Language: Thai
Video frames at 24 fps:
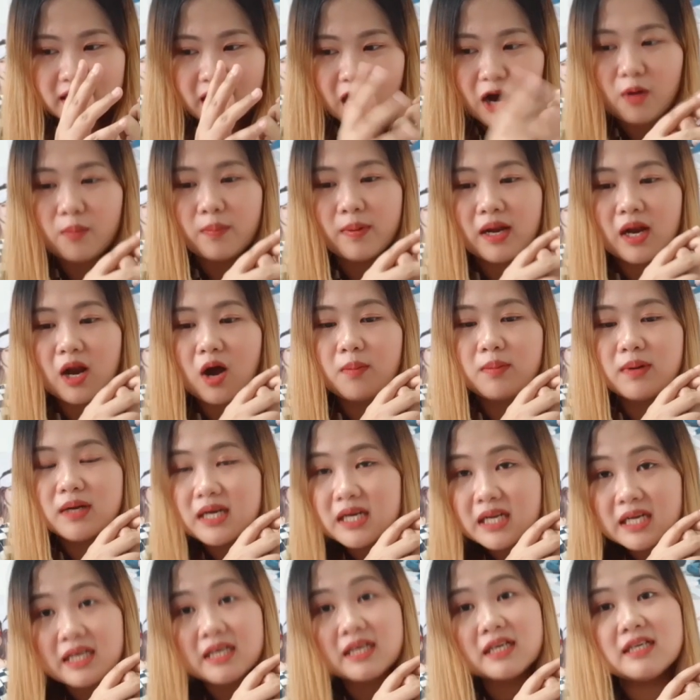เข้าไปรอบ
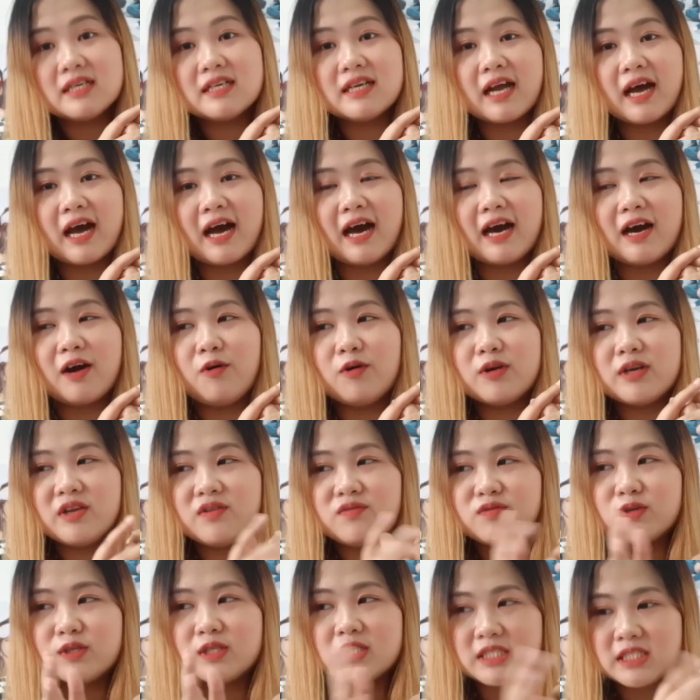ลึกๆนะคะ คนที่
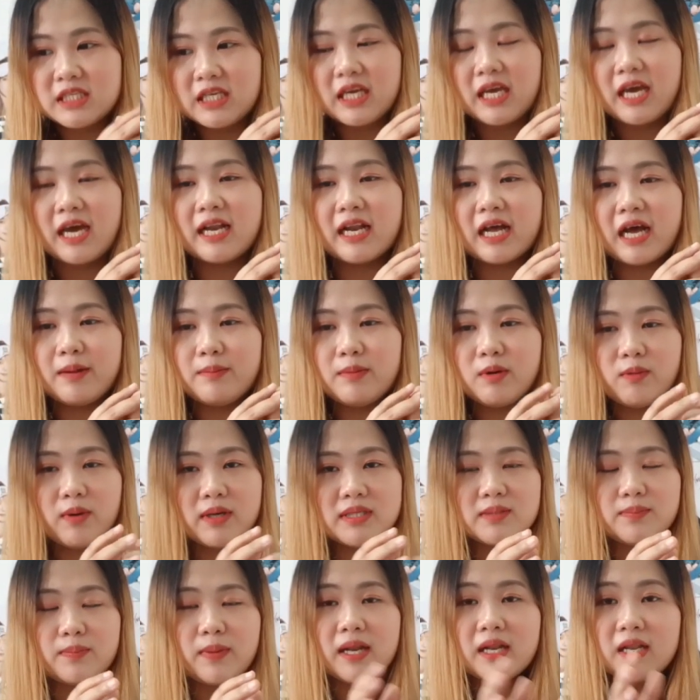ฝนเชียร์นะคะ ไม่ว่า
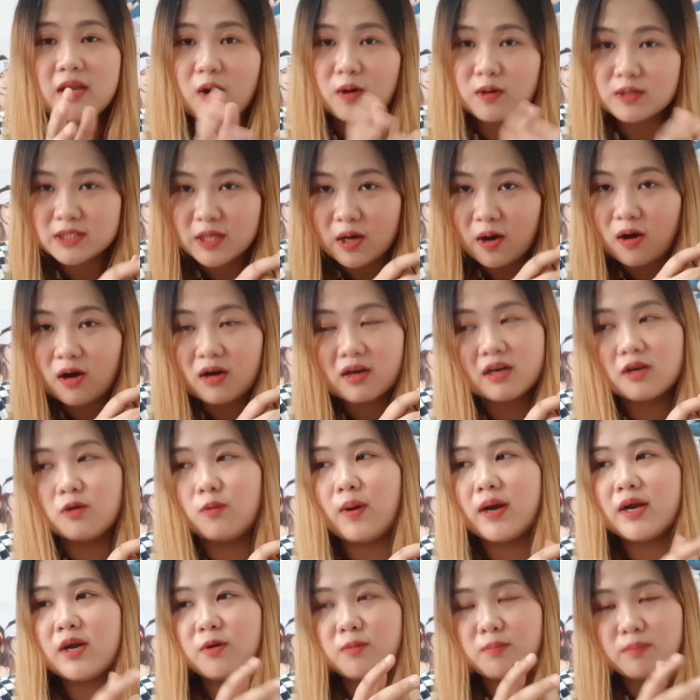จะเป็นยองซอกหรือ
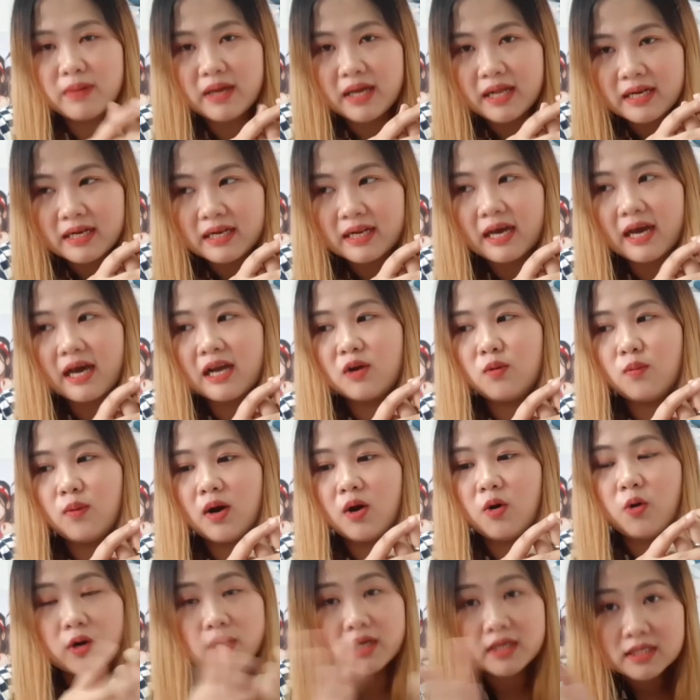ว่าน้องมินนะคะ หรือ
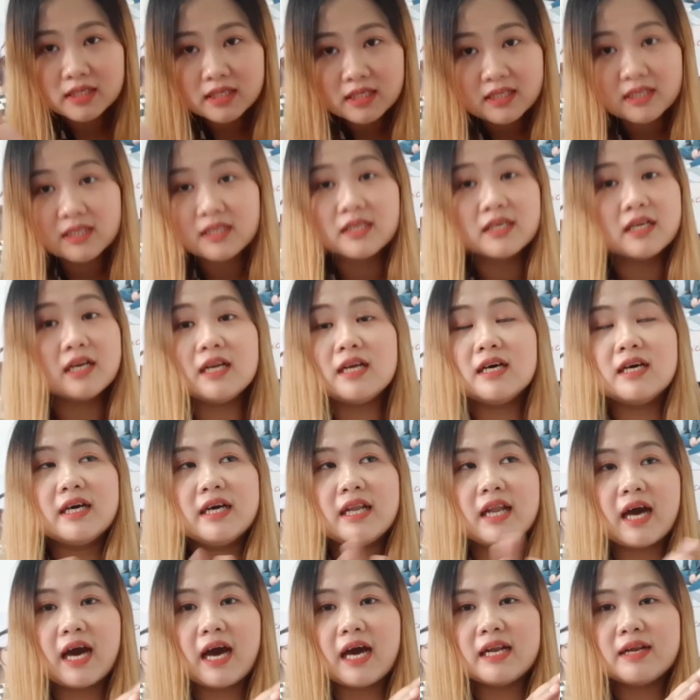ว่าคนอื่นๆเลย
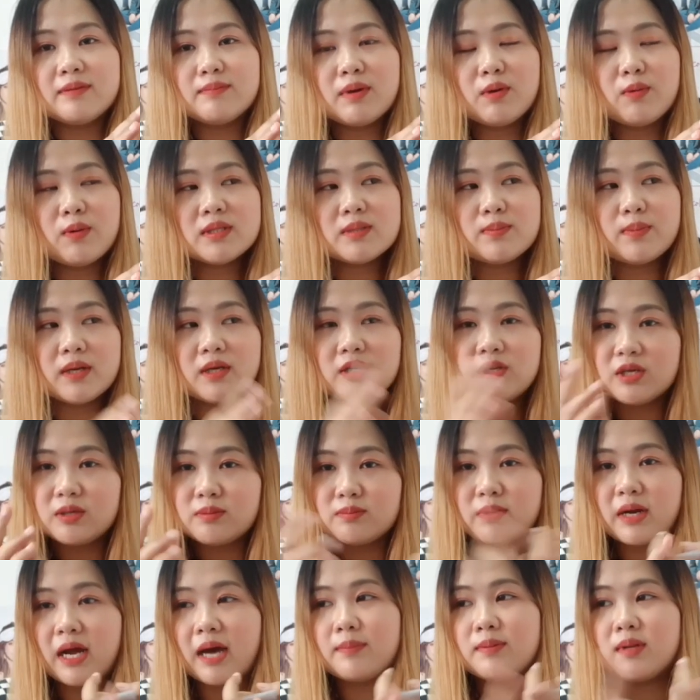นะคะ ไม่ว่าจะเป็นทีม
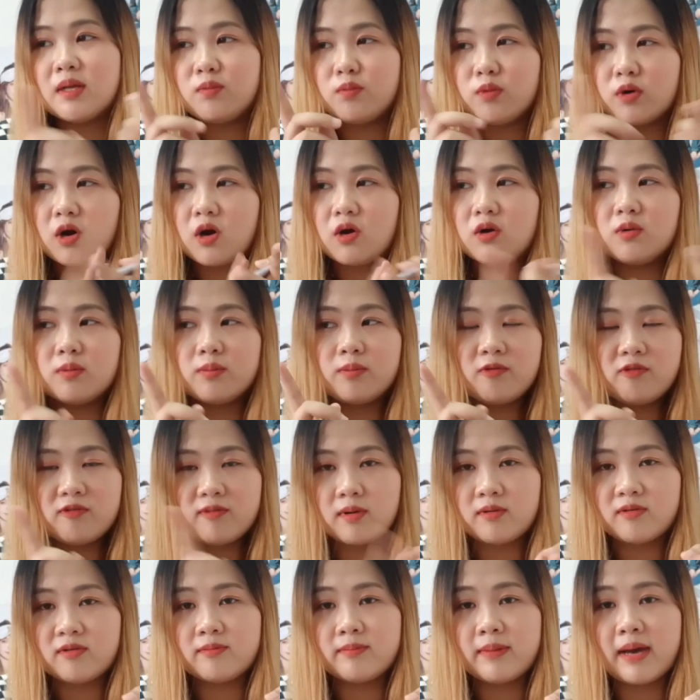แรปทีมโวคอลหรือโป
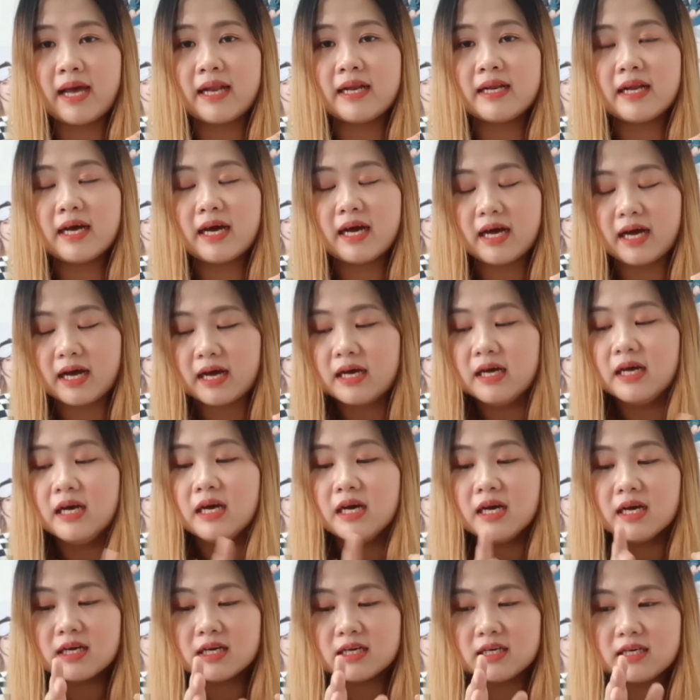รแมนนะคะ
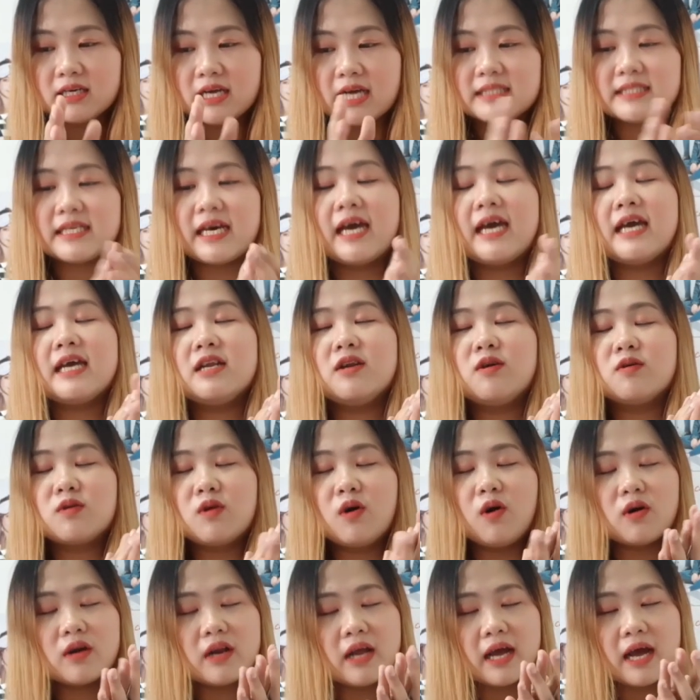คืออยากจะให้
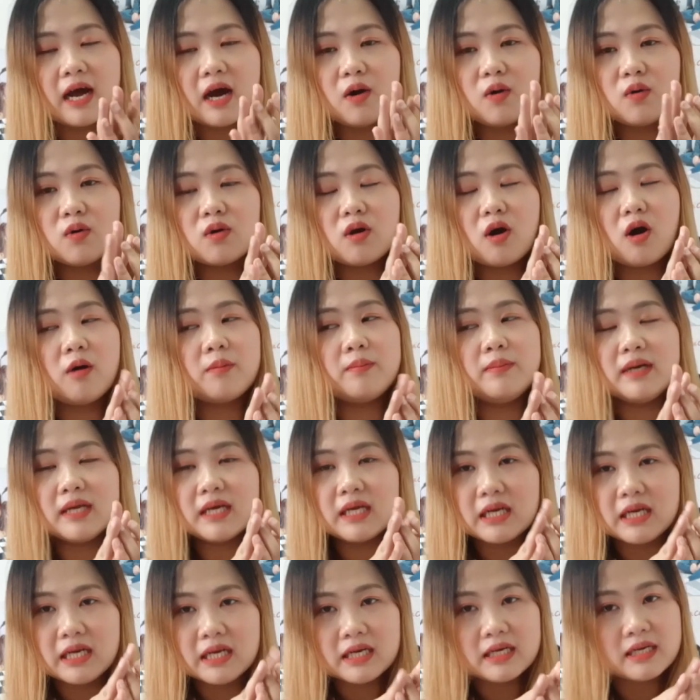น้องๆ ได้เข้ารอบลึ
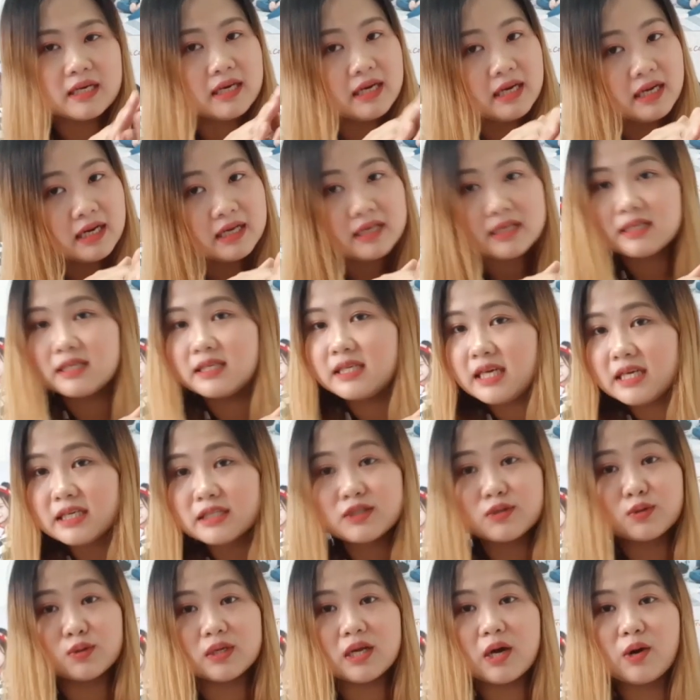กๆลึกที่
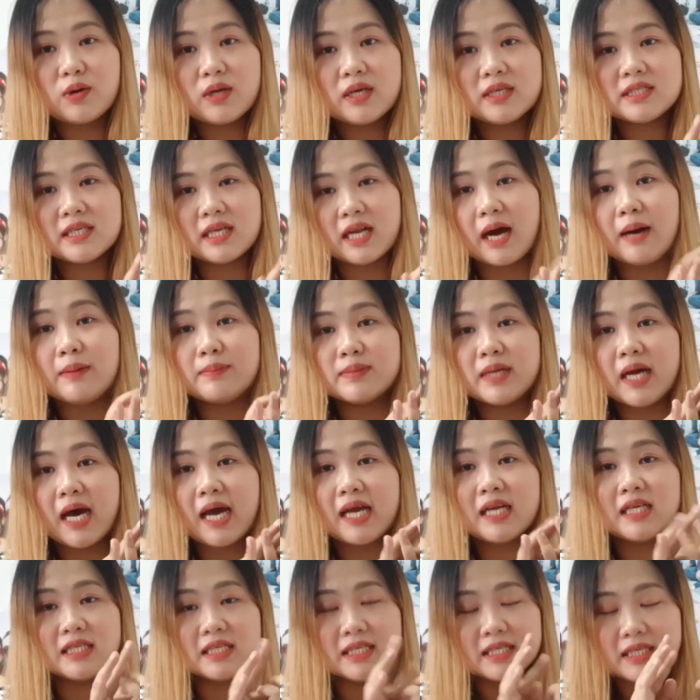สุดเท่าที่จะทำได้
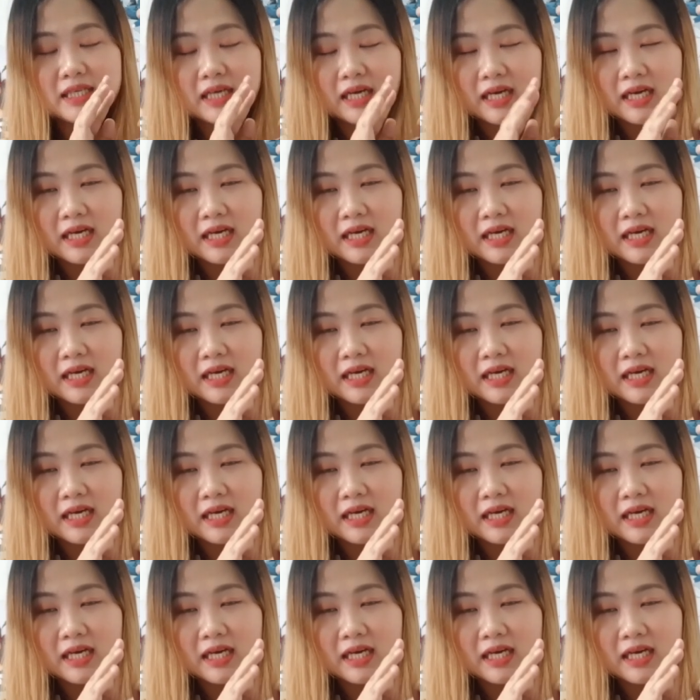หรือ